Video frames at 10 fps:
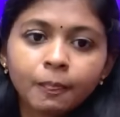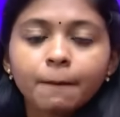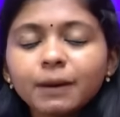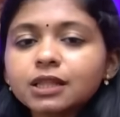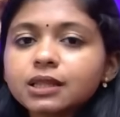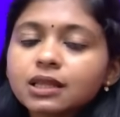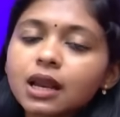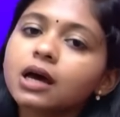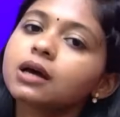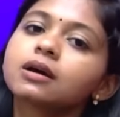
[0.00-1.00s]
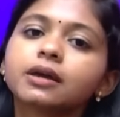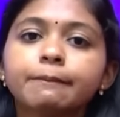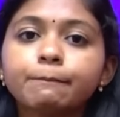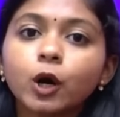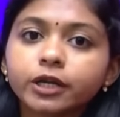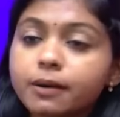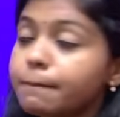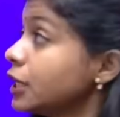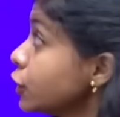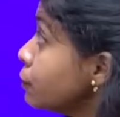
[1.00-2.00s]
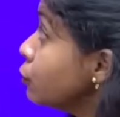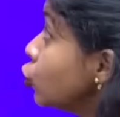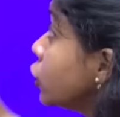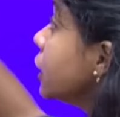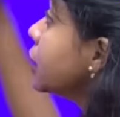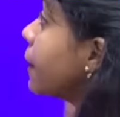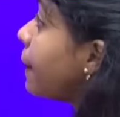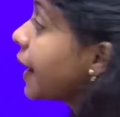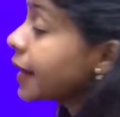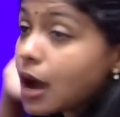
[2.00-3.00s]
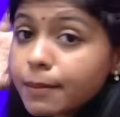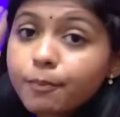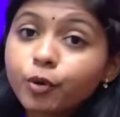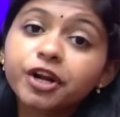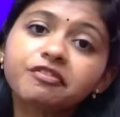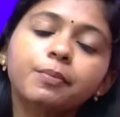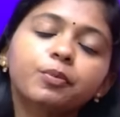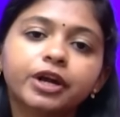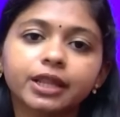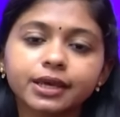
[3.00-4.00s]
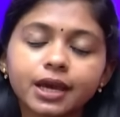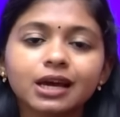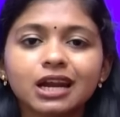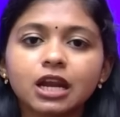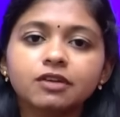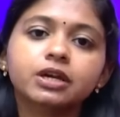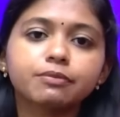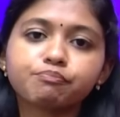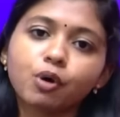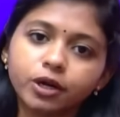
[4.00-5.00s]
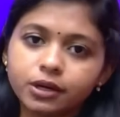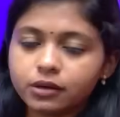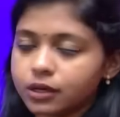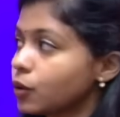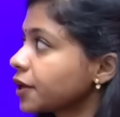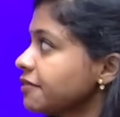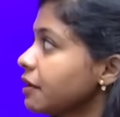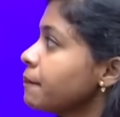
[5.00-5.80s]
மற்றதெல்லாம் இம்பார்ட்டன்ட் பட் இது மூணு படிக்காமல் போயிடவே போயிடாதீங்கிற அளவுக்கு இம்பார்ட்டன்ட் ஓகேவா